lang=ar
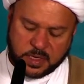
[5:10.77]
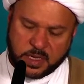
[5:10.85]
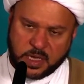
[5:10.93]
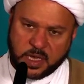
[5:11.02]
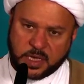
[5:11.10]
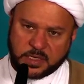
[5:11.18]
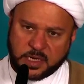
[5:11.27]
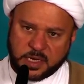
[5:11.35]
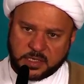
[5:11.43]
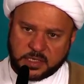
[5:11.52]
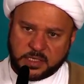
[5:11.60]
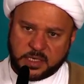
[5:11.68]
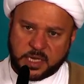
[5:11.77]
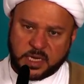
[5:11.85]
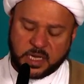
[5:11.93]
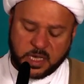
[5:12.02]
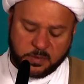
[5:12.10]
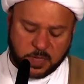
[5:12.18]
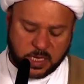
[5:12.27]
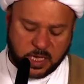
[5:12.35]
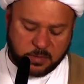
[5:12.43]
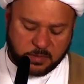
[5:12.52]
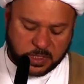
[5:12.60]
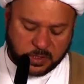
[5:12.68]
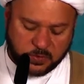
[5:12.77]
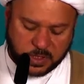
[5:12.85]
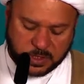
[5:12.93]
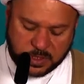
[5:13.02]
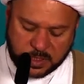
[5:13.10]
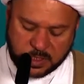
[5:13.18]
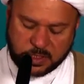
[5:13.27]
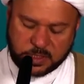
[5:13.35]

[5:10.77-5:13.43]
احيانا على ملامح وجهه